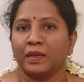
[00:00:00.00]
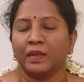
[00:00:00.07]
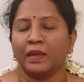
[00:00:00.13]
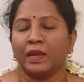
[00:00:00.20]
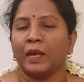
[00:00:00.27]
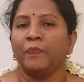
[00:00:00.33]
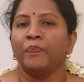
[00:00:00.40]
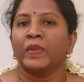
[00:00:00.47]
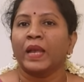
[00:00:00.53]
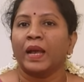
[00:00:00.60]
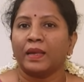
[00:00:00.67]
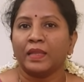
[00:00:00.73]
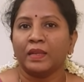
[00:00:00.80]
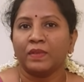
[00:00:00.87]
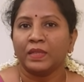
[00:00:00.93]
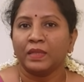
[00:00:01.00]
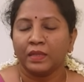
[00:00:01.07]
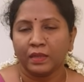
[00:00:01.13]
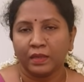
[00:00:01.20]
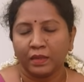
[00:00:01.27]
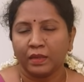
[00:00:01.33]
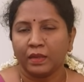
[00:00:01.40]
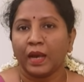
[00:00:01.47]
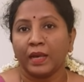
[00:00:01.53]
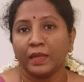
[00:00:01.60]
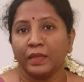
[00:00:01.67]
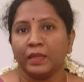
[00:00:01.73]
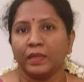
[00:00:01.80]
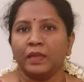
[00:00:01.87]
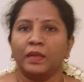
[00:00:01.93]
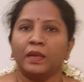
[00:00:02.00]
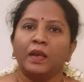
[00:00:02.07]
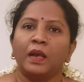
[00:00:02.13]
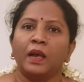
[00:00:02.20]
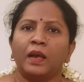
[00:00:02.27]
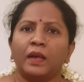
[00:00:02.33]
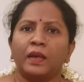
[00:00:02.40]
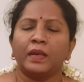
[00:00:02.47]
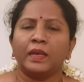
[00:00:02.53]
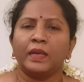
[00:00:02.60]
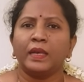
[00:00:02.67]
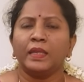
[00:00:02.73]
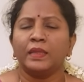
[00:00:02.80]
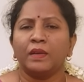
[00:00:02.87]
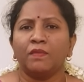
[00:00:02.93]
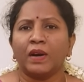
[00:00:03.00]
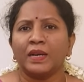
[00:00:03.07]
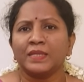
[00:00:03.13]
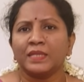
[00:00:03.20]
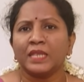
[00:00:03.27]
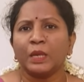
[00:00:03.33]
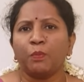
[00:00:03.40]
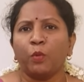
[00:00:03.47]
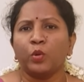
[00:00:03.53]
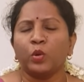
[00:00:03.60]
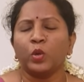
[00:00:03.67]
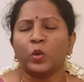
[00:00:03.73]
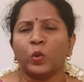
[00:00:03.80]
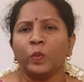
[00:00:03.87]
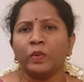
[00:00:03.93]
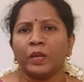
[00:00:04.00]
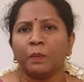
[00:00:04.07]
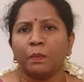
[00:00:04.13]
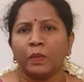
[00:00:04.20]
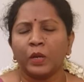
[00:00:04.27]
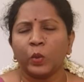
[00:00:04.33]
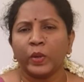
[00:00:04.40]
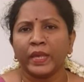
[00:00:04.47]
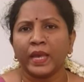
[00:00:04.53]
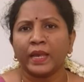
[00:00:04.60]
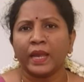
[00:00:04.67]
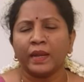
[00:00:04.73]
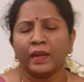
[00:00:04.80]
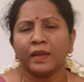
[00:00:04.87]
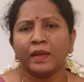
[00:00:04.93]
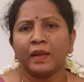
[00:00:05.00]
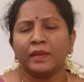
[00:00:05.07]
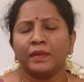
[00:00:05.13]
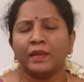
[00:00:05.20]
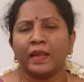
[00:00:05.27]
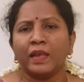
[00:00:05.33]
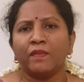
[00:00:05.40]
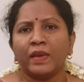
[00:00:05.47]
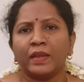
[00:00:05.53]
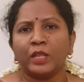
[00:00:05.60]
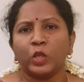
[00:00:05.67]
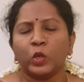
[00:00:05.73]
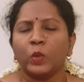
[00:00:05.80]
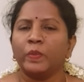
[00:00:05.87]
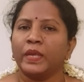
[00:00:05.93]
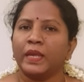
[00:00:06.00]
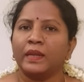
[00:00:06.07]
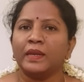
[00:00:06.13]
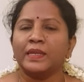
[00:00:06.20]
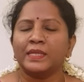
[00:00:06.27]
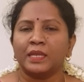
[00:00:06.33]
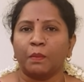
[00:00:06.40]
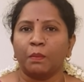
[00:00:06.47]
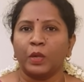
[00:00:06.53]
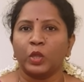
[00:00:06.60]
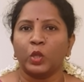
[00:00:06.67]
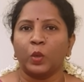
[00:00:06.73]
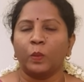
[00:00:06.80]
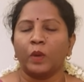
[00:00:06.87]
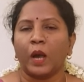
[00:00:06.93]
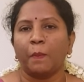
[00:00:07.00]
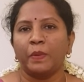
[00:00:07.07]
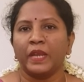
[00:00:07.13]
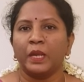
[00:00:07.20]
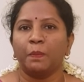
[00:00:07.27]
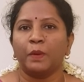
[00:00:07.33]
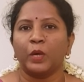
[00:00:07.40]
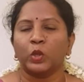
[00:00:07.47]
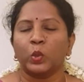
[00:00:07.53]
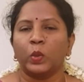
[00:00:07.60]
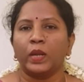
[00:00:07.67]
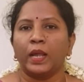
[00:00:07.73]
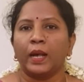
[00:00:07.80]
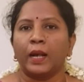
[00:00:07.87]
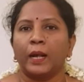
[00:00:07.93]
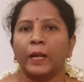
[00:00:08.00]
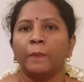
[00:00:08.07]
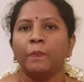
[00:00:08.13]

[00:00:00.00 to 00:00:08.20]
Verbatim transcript: இருக்குல்ல அதை வந்து அது இந்த வாசனை பொருளுக்கும் நம்மளுடைய எண்ணங்கள் நிறைவேறதுக்கும் என்ன சம்பந்தம் அப்படின்னு பார்த்தோன்னா